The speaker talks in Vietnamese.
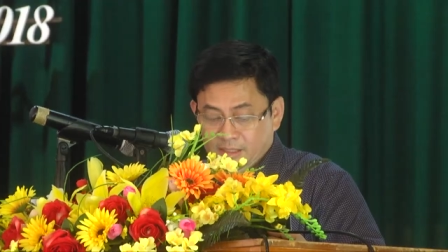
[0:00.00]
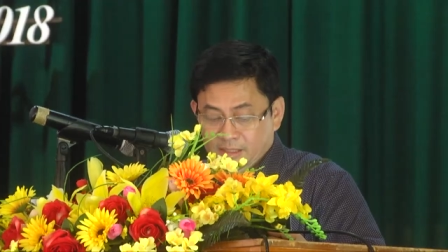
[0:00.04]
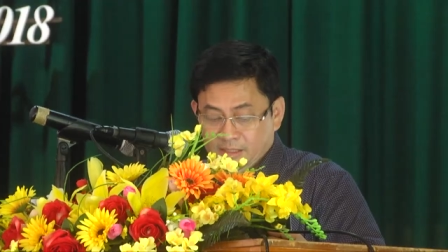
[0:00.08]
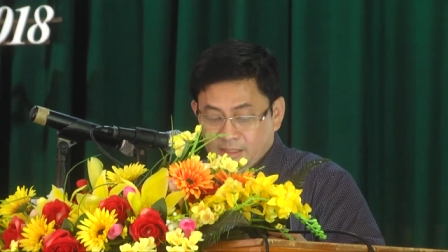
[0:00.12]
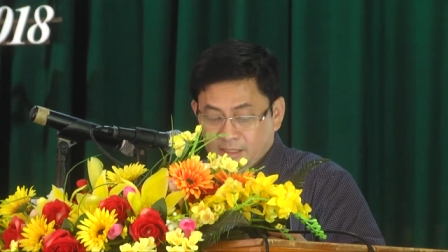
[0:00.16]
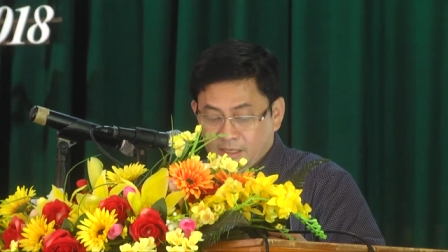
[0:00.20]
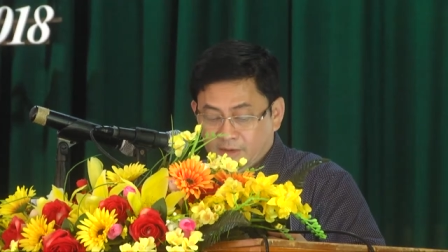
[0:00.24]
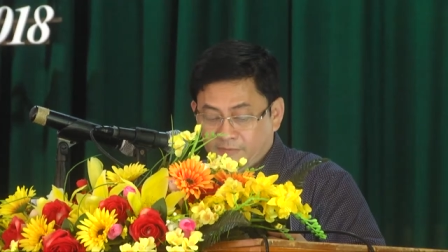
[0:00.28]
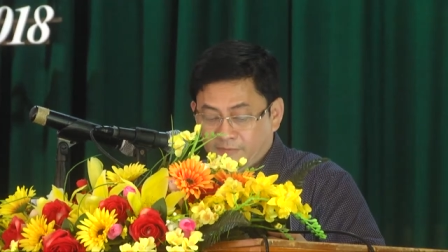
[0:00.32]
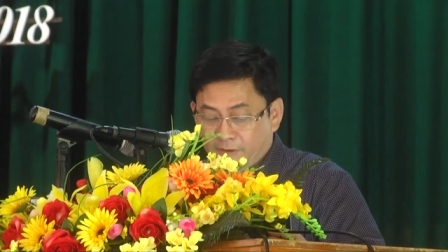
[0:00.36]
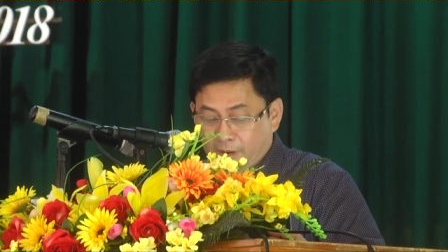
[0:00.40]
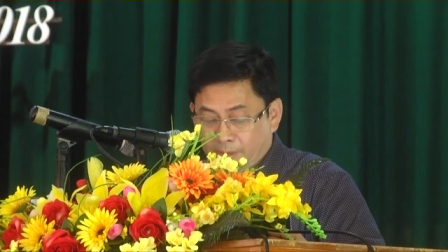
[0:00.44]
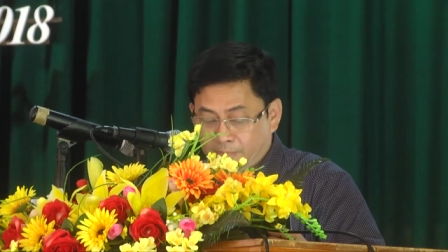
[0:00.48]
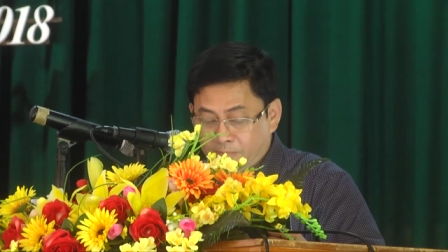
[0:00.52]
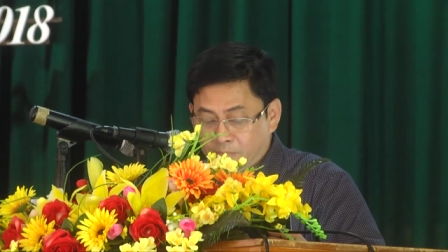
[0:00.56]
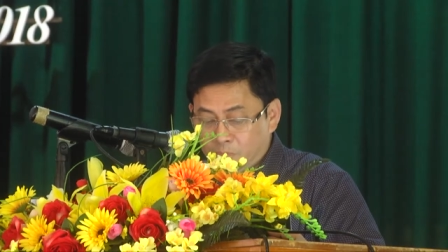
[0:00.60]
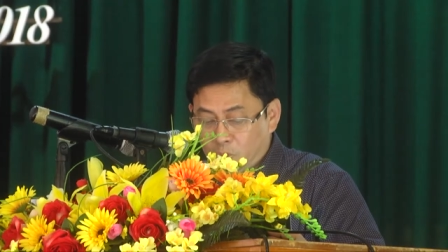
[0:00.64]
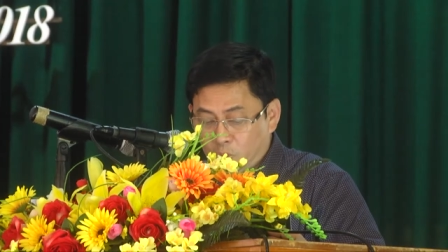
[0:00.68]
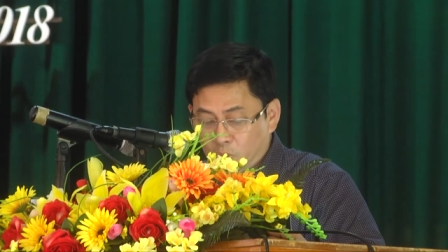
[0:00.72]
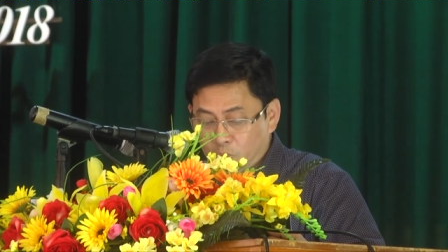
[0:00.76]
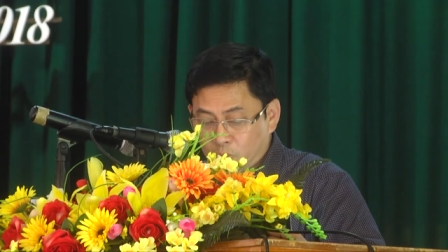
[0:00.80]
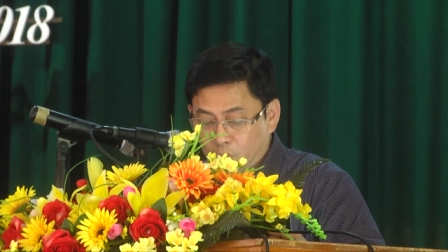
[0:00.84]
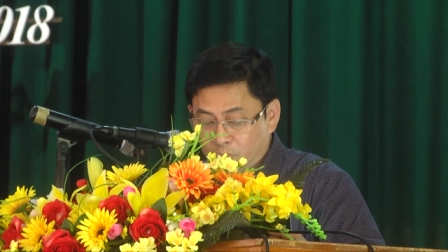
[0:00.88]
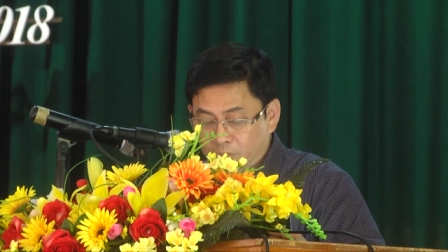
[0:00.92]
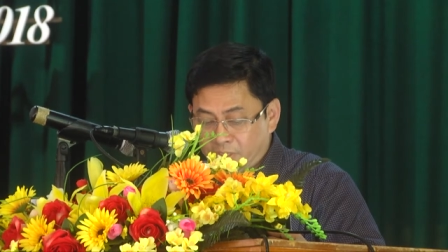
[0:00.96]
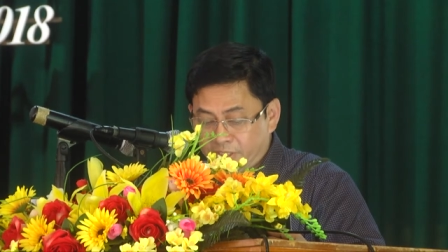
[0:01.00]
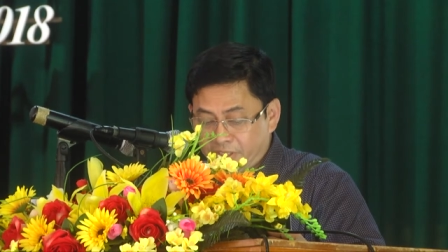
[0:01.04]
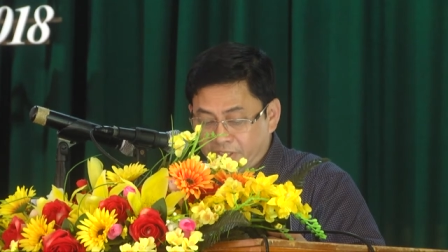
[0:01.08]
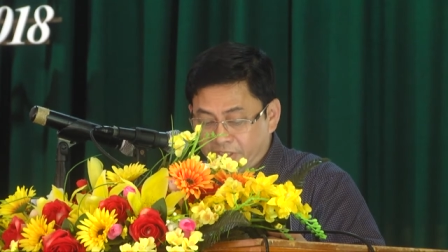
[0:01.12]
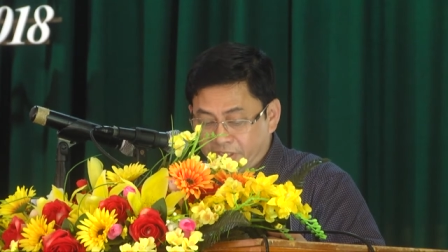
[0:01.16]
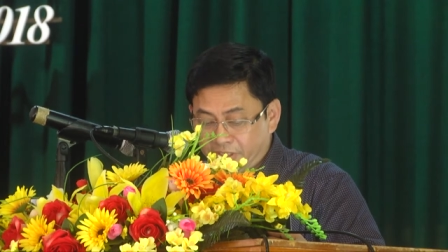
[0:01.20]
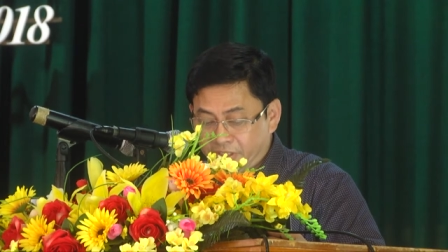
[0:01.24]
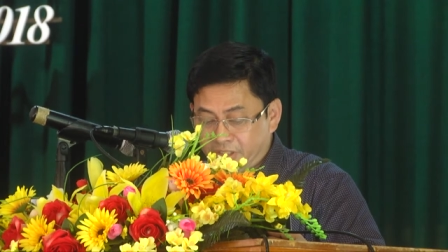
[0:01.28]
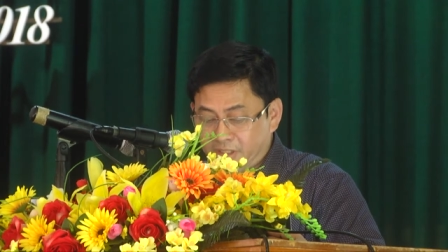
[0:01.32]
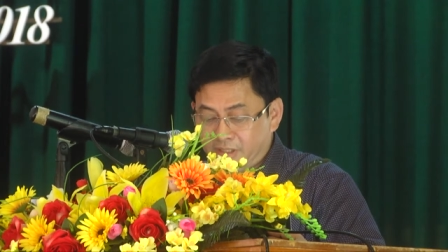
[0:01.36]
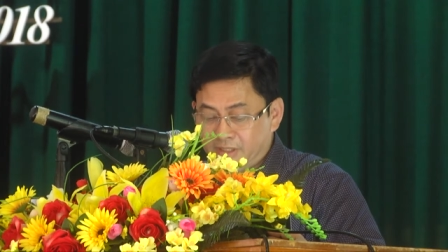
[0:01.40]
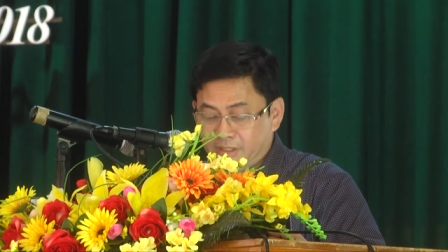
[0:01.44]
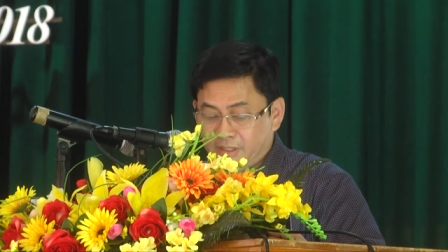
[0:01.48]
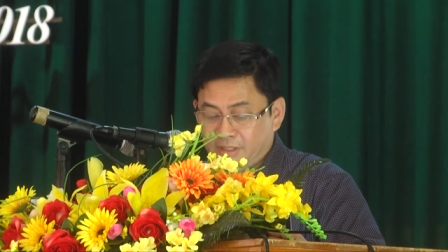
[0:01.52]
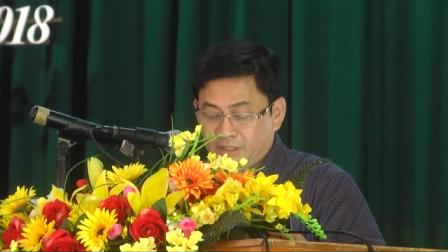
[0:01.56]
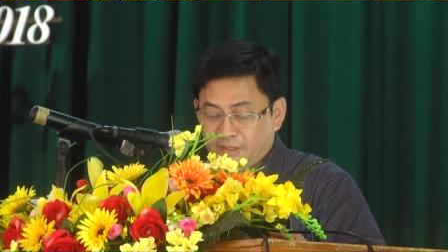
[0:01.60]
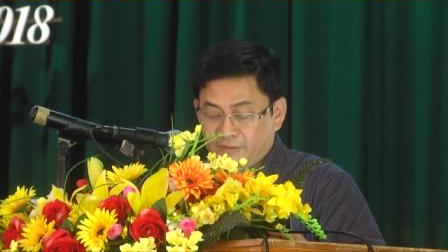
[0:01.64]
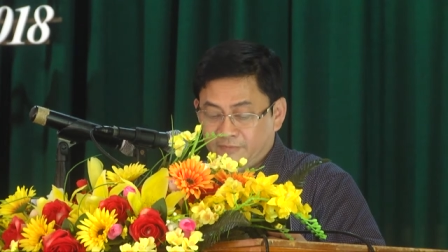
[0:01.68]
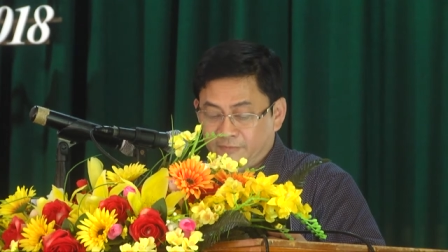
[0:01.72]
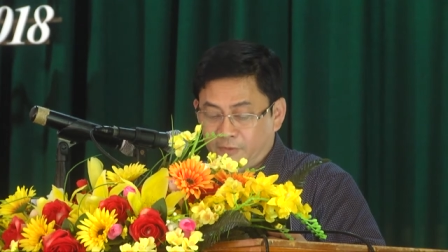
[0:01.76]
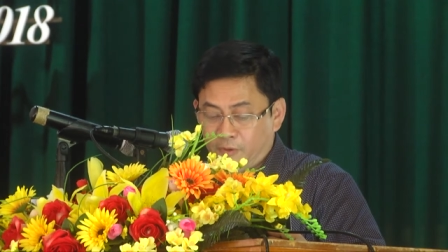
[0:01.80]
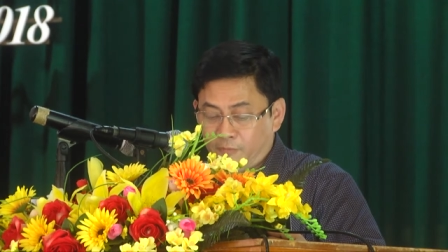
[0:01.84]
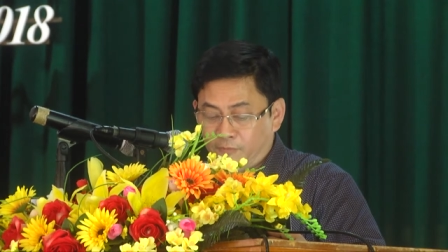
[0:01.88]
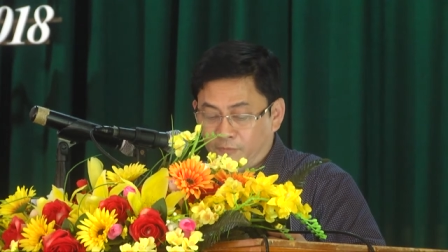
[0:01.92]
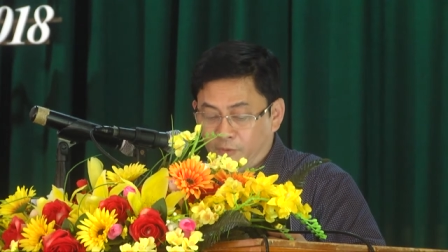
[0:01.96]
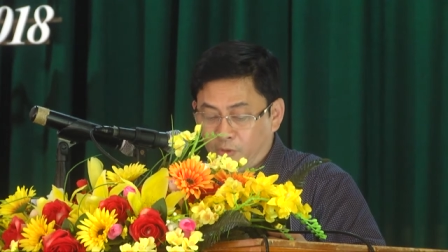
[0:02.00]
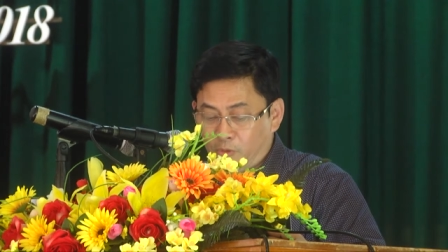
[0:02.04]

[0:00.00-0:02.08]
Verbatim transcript: thực phẩm bổ sung dinh dưỡng phục